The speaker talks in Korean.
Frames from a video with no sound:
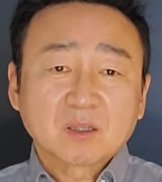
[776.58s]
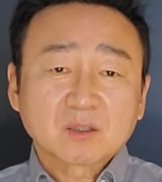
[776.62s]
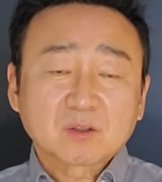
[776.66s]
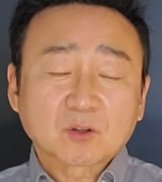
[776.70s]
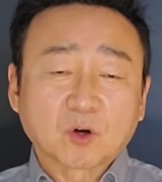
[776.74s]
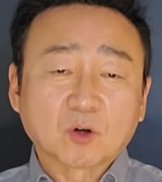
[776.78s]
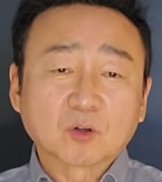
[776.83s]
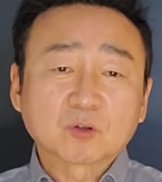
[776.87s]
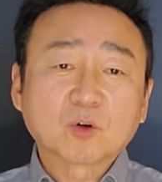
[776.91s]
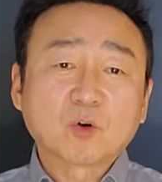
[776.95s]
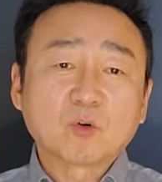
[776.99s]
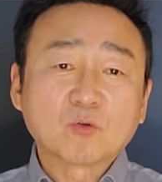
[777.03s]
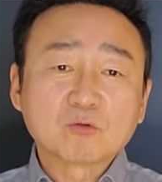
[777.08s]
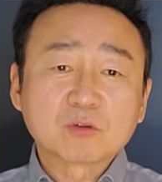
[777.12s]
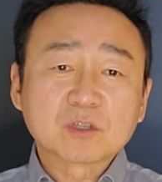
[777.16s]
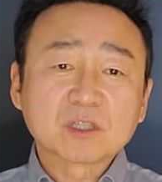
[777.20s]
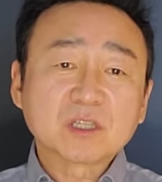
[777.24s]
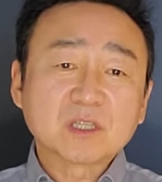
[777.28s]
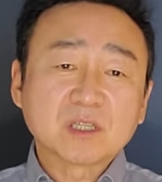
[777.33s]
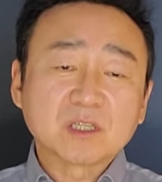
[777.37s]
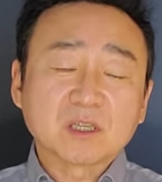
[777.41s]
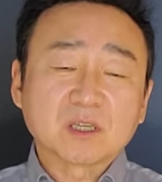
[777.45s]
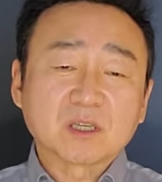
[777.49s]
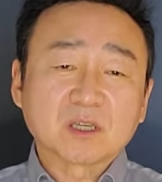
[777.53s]

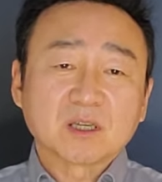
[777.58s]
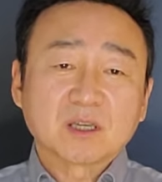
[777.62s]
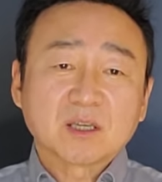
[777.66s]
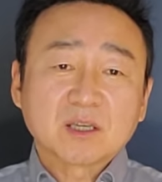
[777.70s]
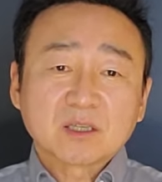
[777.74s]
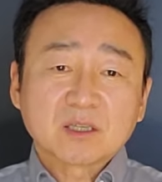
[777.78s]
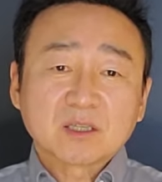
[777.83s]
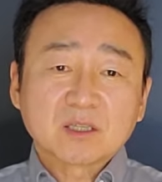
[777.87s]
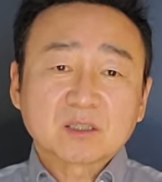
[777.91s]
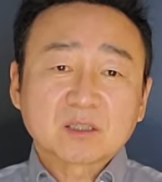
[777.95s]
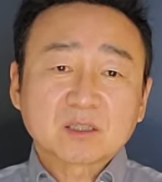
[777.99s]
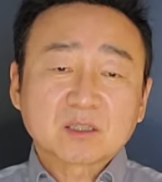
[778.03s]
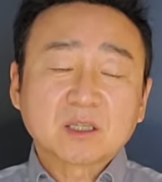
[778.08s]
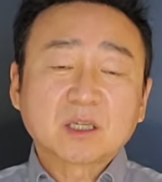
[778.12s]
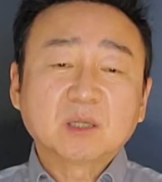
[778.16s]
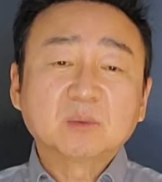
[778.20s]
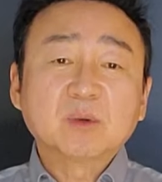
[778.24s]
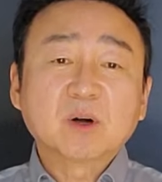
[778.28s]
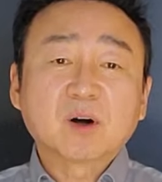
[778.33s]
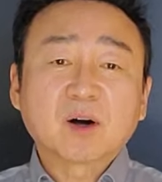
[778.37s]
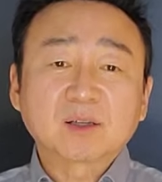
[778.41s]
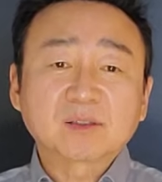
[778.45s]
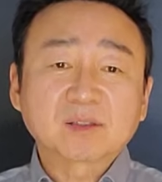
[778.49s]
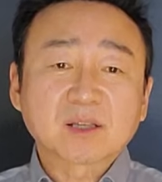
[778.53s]
더더욱이 이
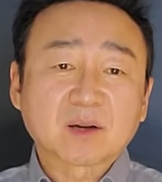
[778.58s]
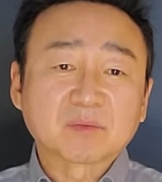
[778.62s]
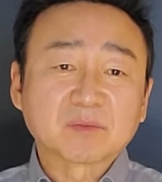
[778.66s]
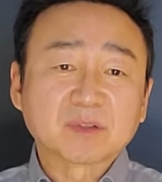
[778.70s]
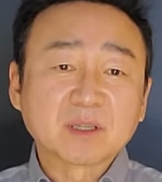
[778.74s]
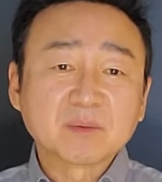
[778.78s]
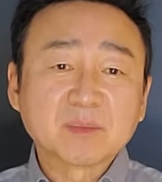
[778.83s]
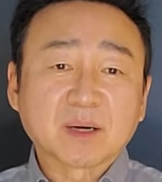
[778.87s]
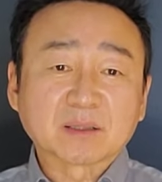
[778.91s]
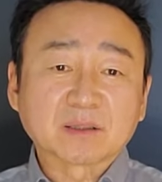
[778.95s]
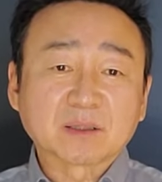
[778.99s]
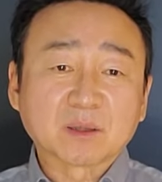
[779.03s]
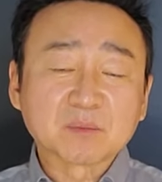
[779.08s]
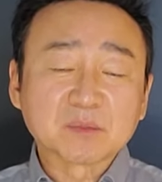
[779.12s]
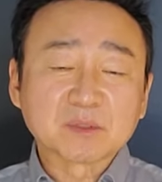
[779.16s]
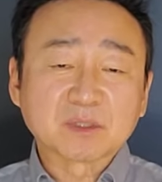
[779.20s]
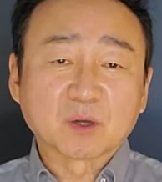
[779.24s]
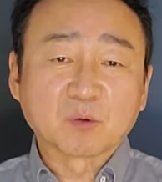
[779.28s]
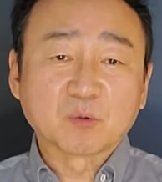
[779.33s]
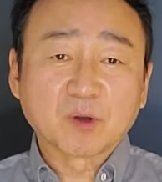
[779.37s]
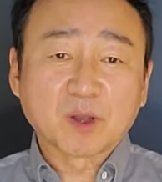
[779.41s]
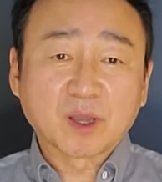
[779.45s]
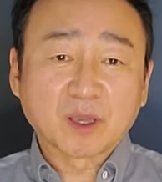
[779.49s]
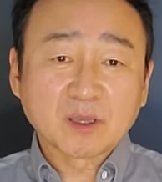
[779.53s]
실명한 사람들이
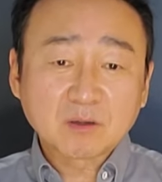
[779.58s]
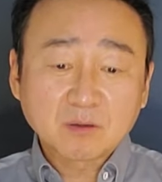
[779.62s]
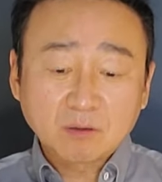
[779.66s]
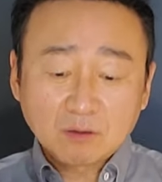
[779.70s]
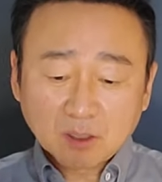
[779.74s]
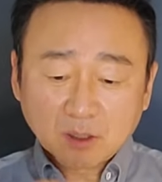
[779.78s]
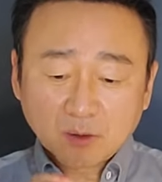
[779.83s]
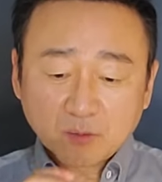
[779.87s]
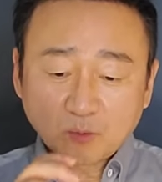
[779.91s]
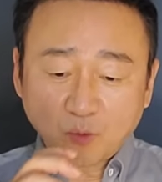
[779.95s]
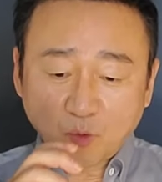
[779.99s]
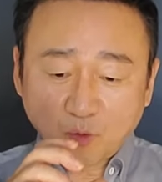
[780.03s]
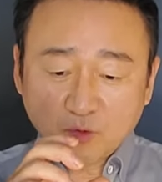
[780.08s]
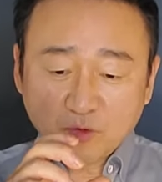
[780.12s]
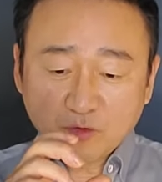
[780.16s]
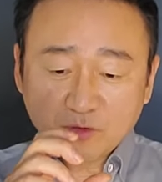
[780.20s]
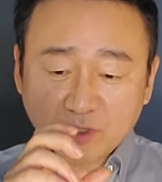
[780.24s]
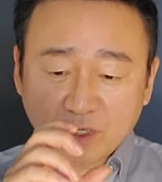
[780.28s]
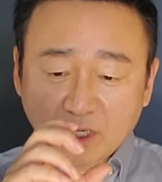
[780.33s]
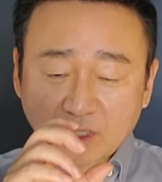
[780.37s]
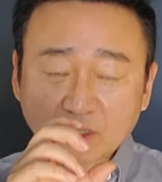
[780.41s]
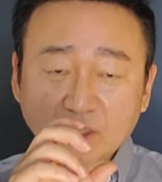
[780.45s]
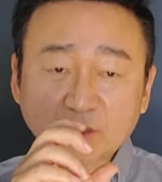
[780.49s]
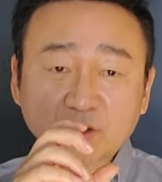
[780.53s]
많답니다. 왜? 이걸
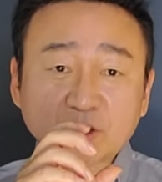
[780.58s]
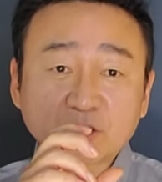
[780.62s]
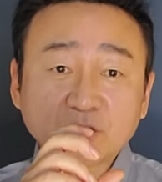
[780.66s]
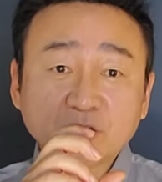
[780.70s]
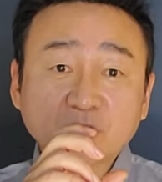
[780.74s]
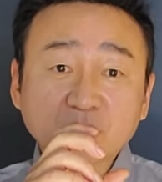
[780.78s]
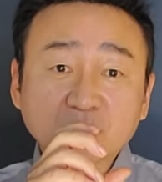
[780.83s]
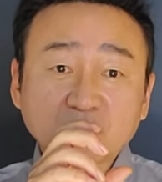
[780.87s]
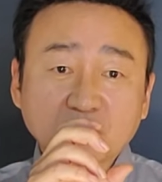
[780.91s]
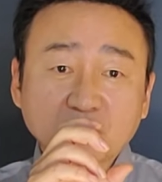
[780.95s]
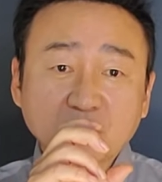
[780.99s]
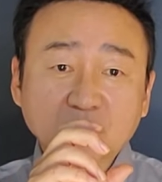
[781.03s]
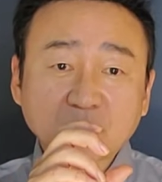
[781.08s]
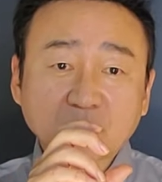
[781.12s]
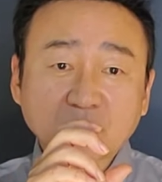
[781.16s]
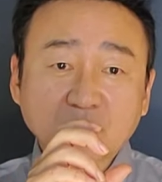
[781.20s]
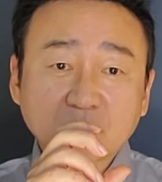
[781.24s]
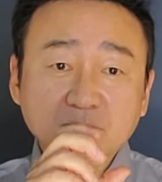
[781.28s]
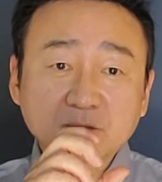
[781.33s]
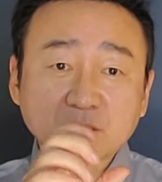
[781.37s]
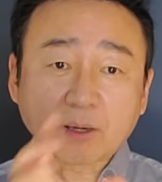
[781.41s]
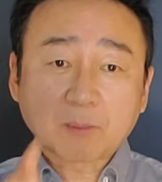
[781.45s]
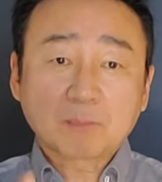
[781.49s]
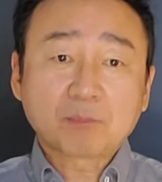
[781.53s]
뭔가 이렇게 들여다보다
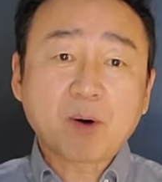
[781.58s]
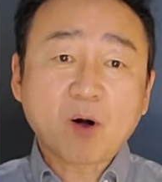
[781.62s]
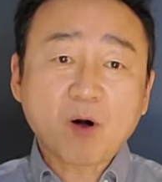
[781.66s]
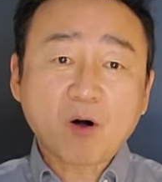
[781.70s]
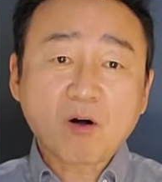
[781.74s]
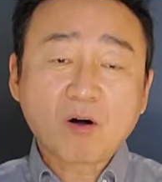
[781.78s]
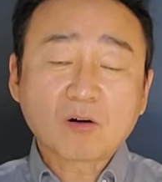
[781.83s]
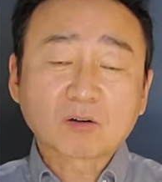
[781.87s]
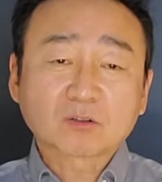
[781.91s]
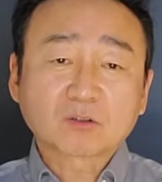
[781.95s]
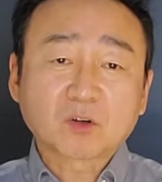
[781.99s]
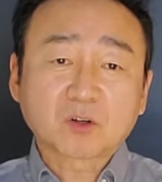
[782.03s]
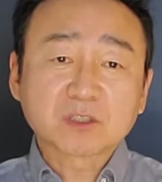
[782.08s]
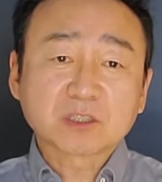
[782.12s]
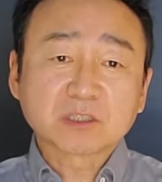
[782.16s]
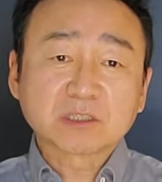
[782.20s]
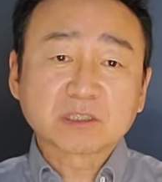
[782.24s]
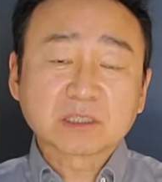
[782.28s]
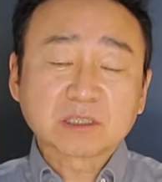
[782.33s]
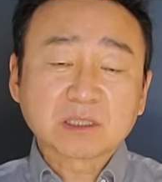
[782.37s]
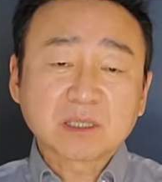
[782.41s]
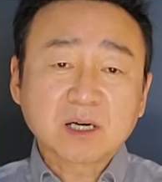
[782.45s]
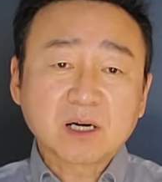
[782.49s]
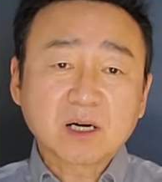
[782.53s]
갑자기 펑
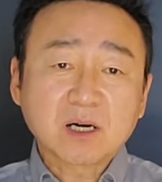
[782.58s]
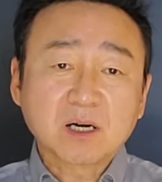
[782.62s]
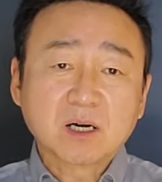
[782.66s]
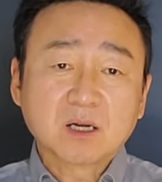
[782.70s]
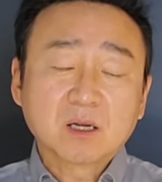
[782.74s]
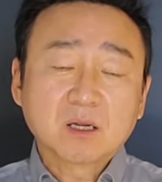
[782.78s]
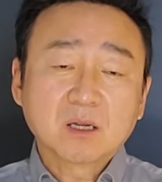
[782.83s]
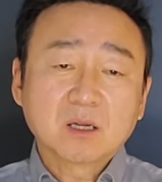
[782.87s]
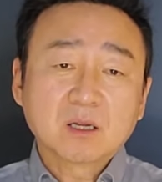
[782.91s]
터지니까